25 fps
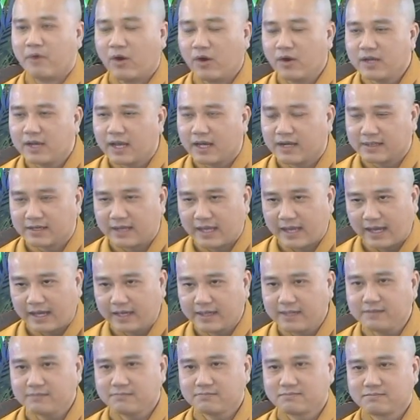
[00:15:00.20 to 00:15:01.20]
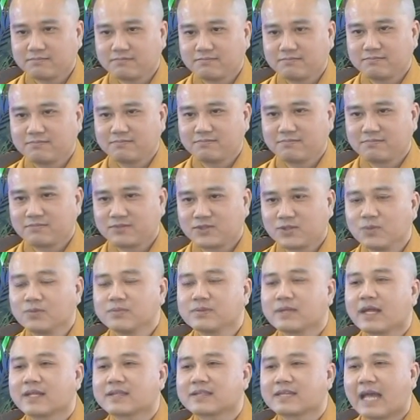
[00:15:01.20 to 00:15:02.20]
Mỗi lần lễ
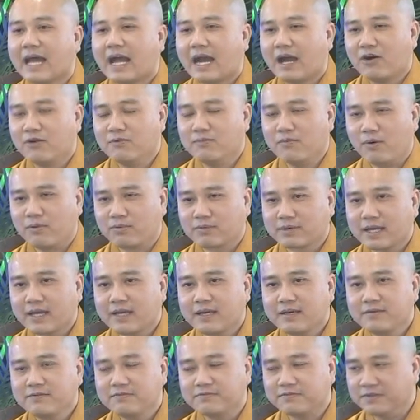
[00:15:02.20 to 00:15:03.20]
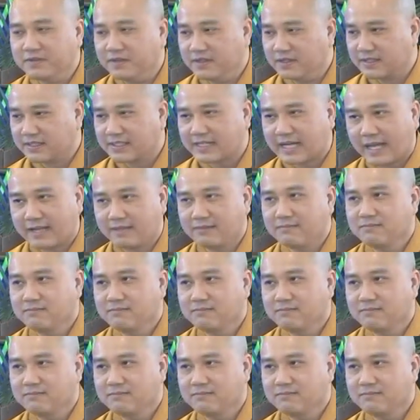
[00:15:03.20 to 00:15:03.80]
chúng ta tạo một cái vườn